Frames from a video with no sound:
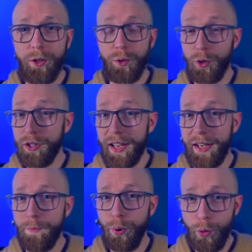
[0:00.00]
Du sollst eine
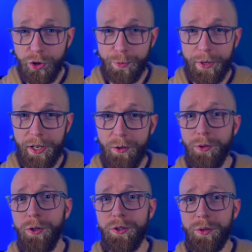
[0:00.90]
Punktspiegelung
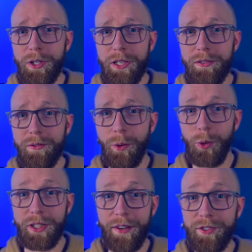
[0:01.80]
konstruieren
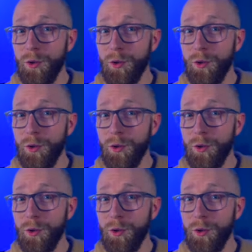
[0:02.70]
und darfst